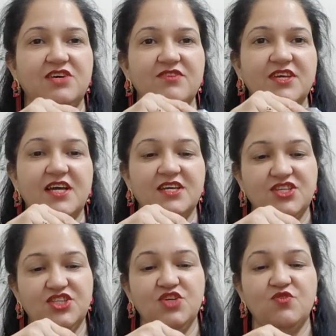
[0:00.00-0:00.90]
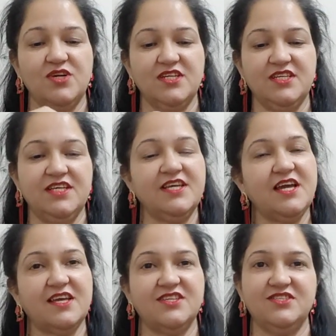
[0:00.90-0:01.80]
हुआ है क्या कितनी क्वान्टिटी है क्या
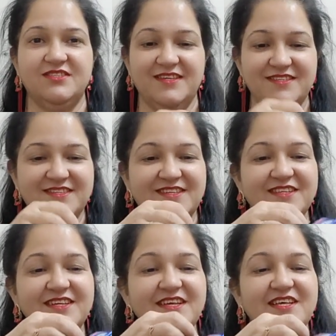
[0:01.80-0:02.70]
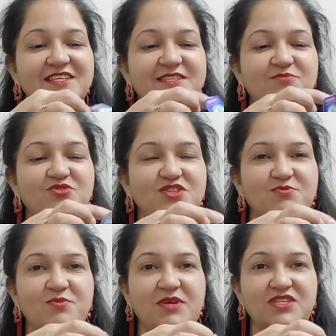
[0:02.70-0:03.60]
क्या चीज़ें हैं इसके अंदर सब कुछ
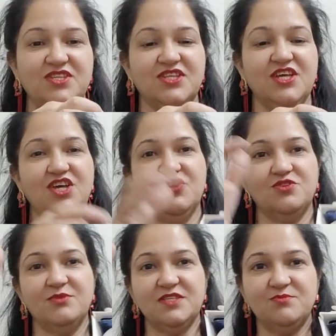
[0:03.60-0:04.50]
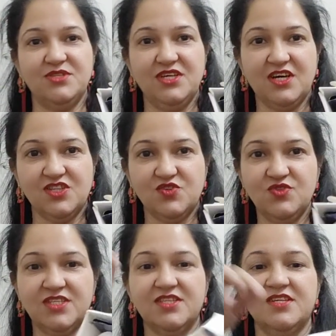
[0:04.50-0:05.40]
इसमें मैंशन है तो मैं इसमें दिखाती हूँ
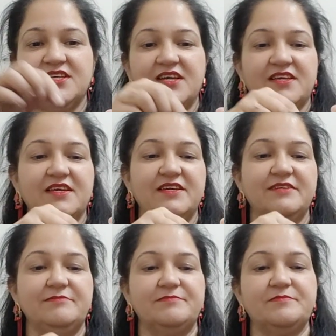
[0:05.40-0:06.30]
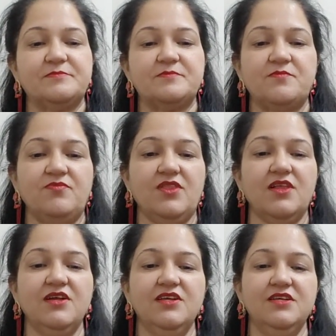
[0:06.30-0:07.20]
इसके अंदर क्या क्या है
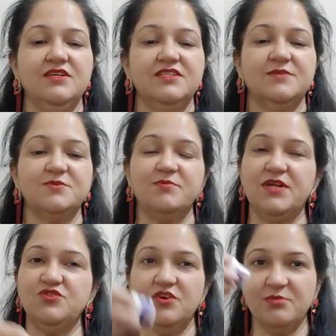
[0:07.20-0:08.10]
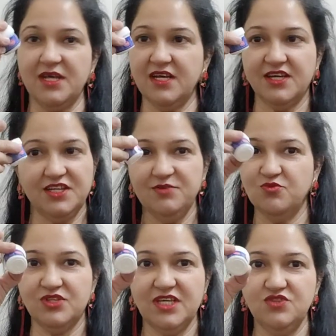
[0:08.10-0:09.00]
सबसे पहले तो हमारा क्रीम
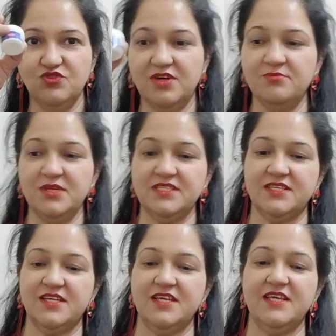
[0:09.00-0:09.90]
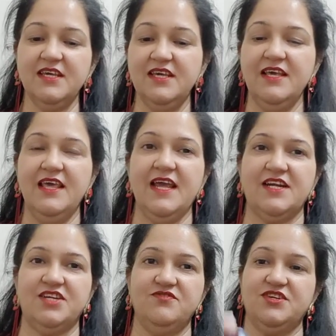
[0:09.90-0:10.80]
होता है जो हम मिक्स करेंगे
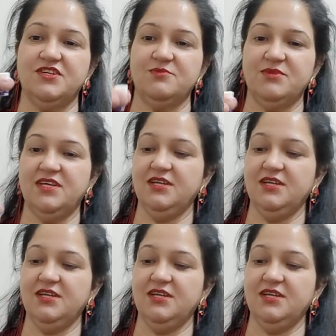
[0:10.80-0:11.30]
एक्टिवेटर में